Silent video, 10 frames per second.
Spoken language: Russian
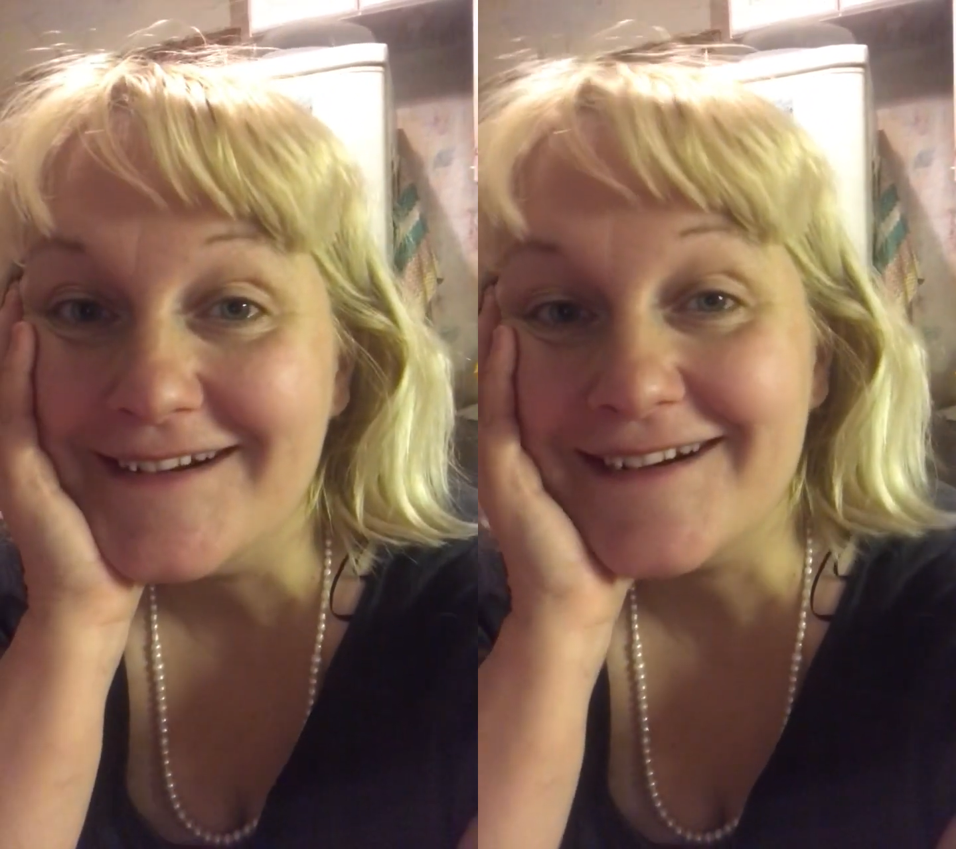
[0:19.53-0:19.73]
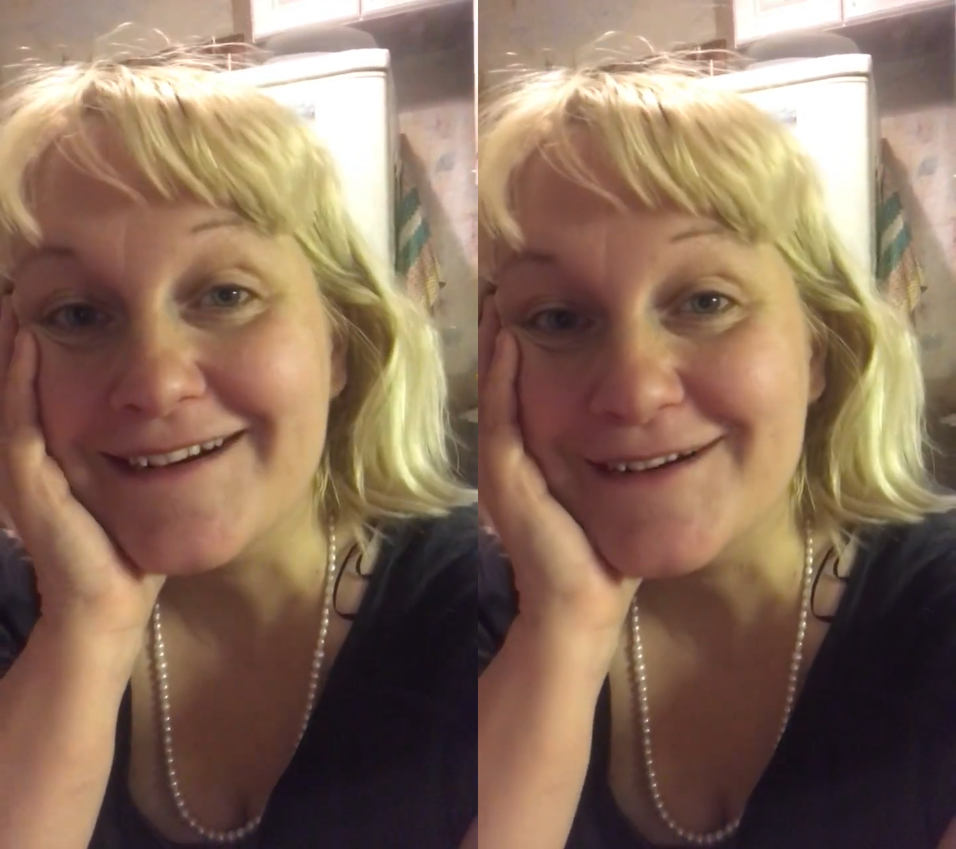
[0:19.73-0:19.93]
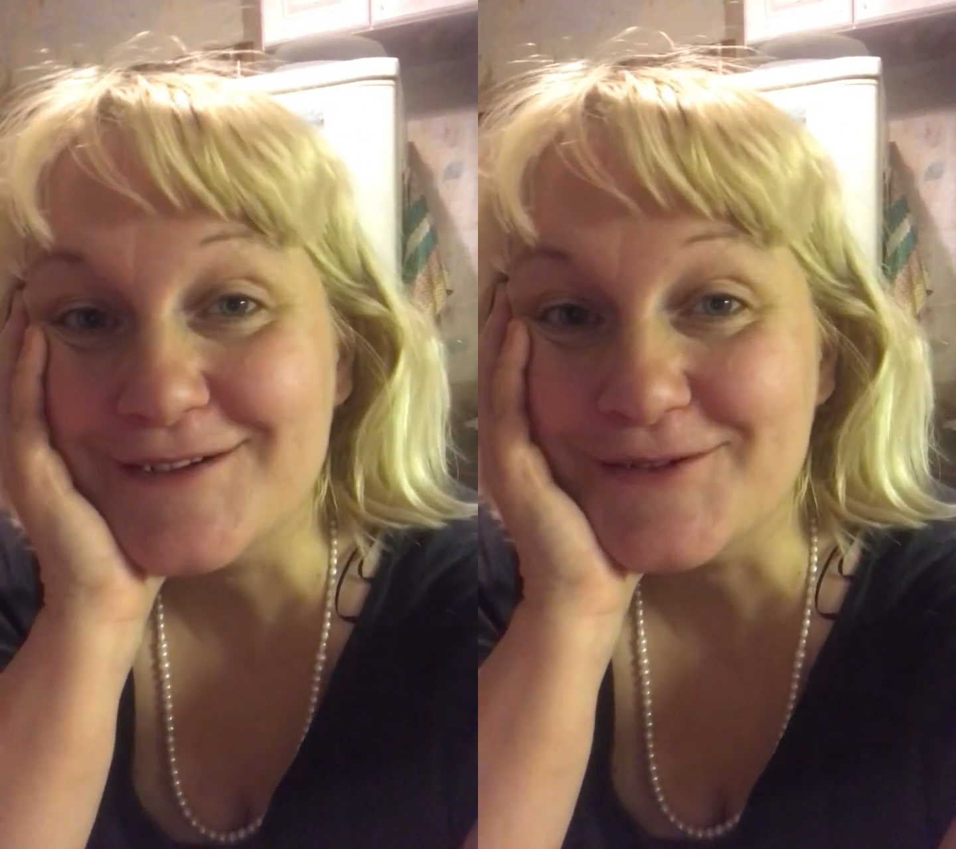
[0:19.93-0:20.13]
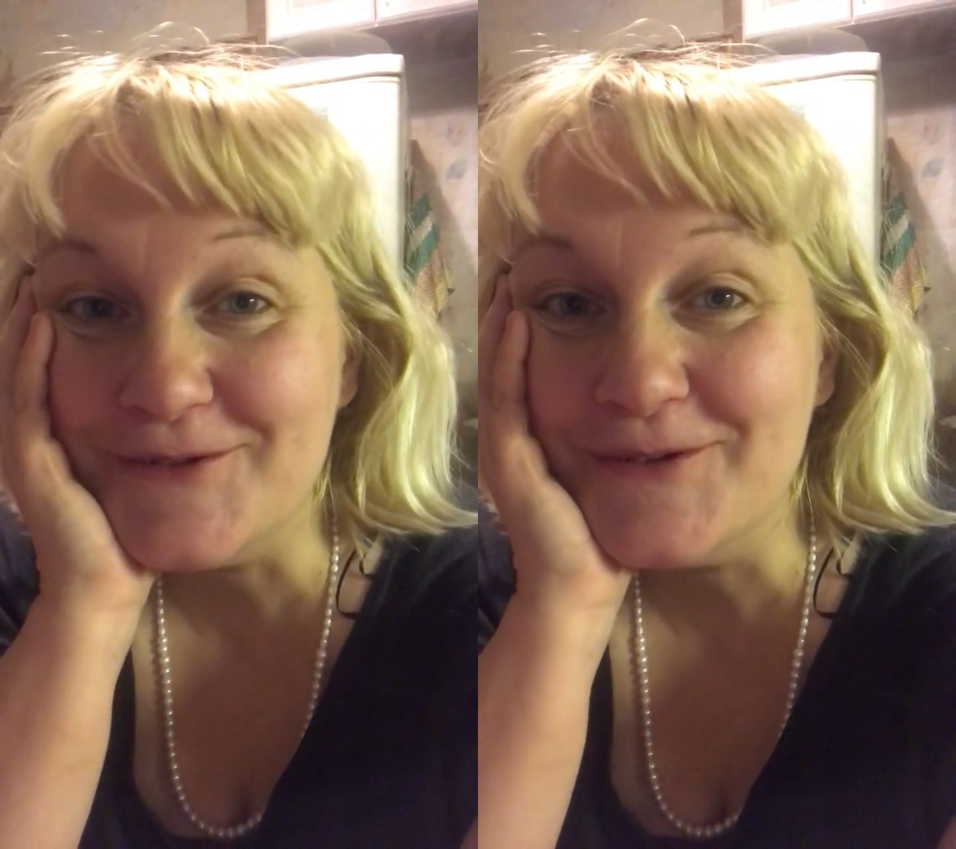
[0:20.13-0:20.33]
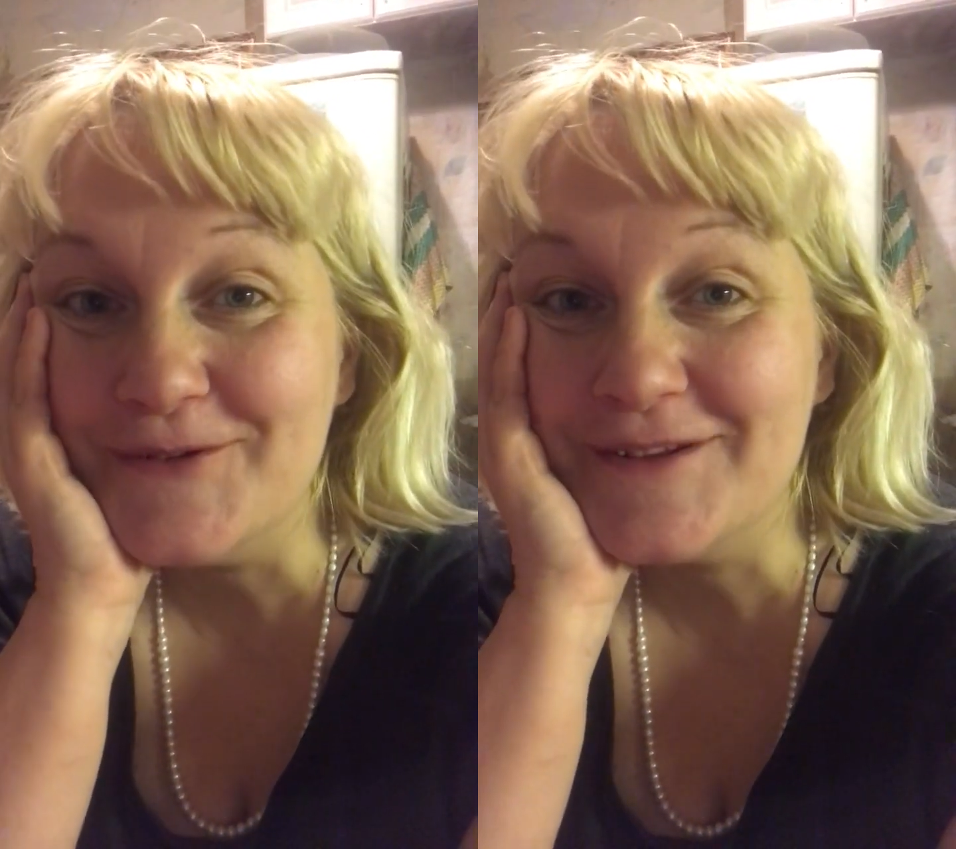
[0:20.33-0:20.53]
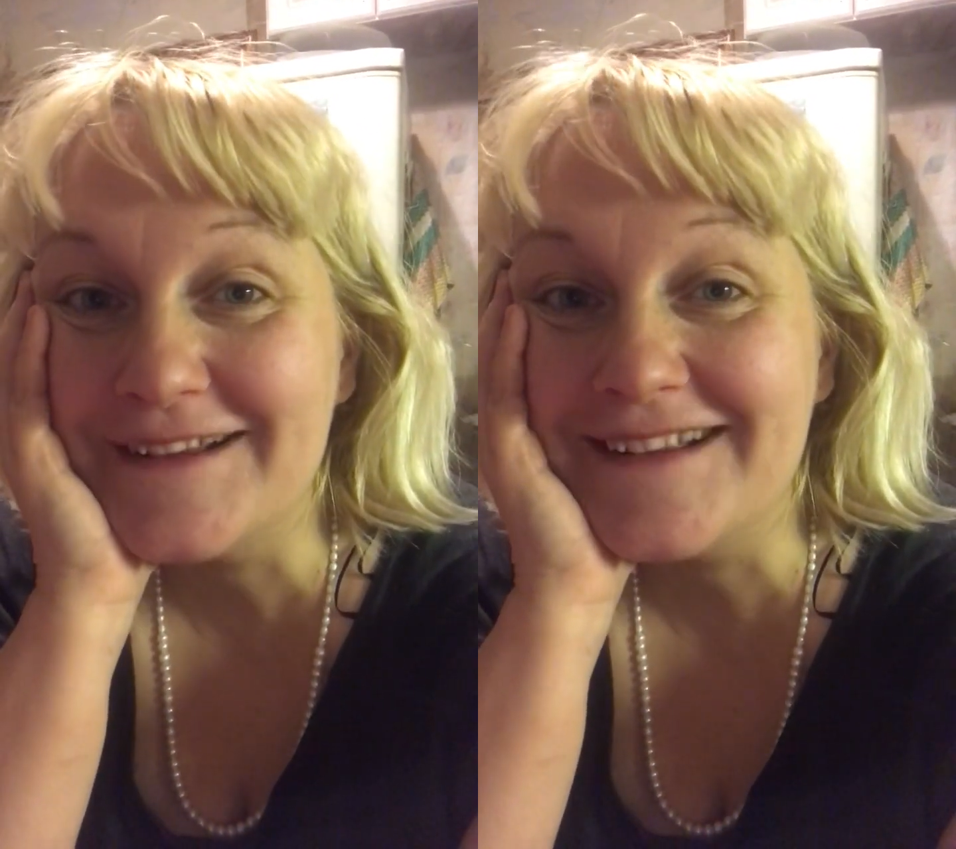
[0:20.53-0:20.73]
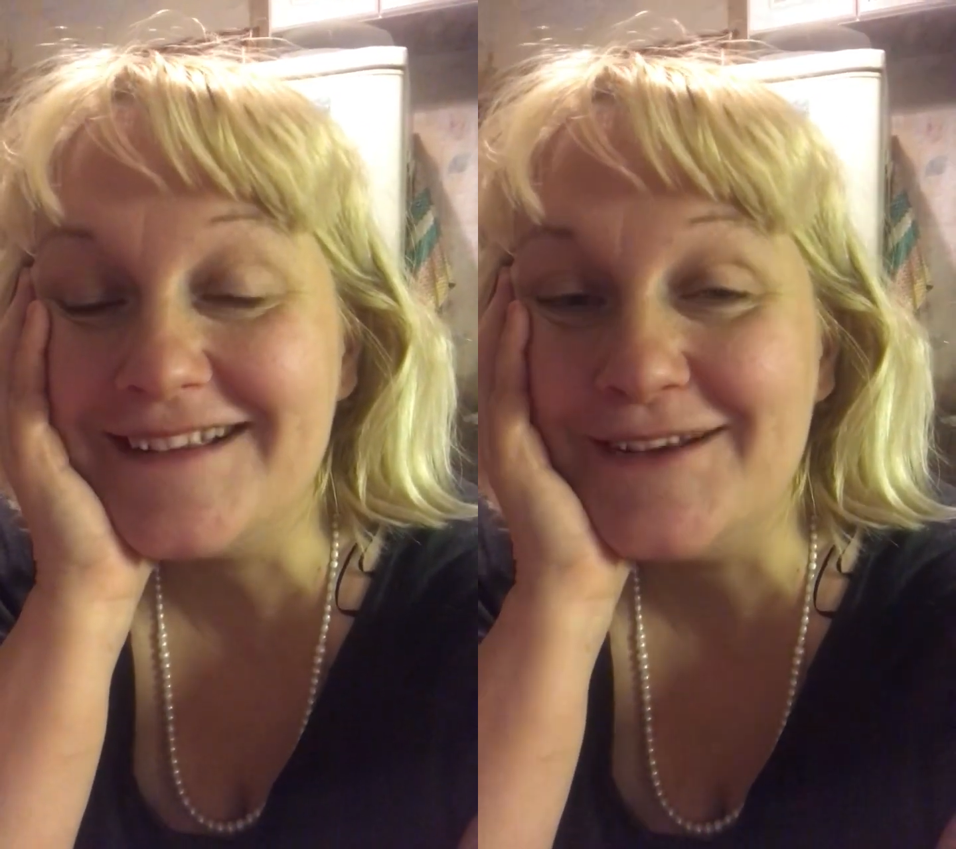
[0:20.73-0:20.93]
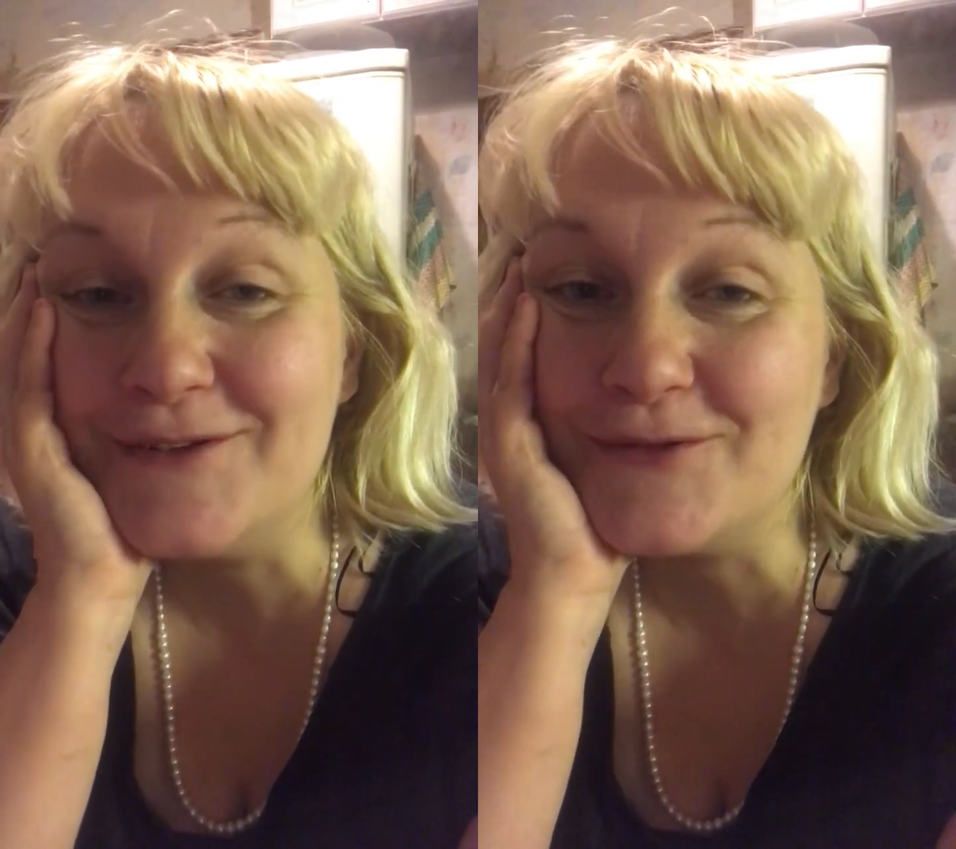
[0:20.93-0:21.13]
Хорошо?
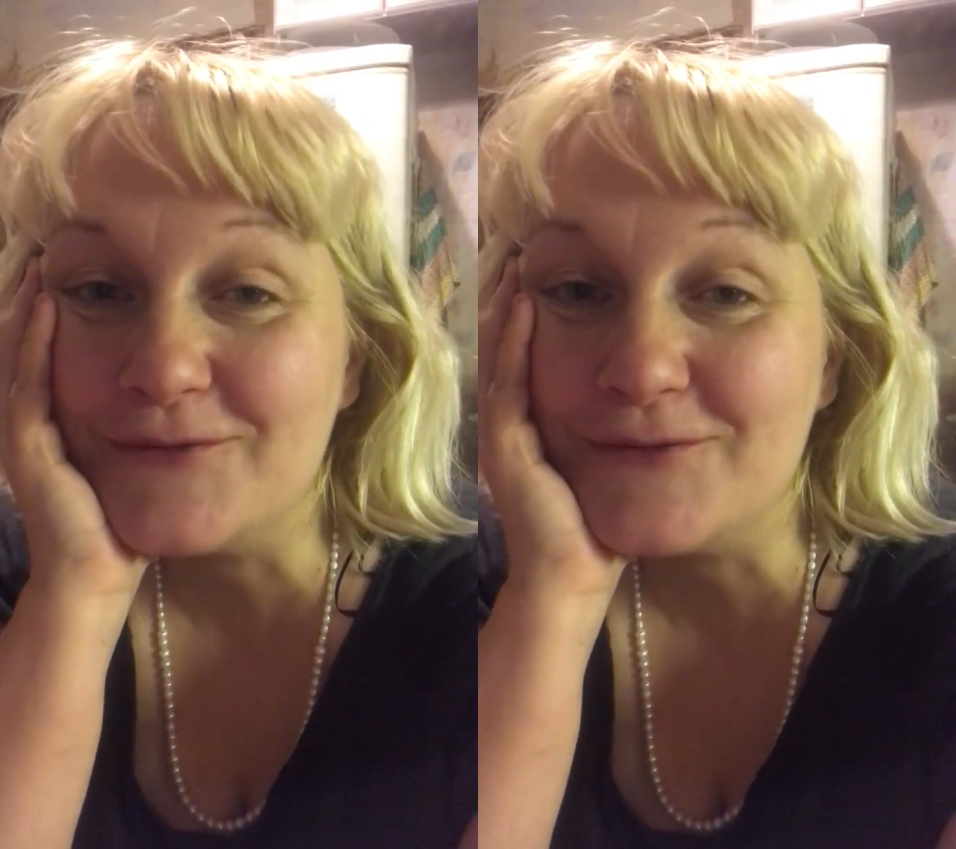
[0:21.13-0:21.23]
Надеюсь,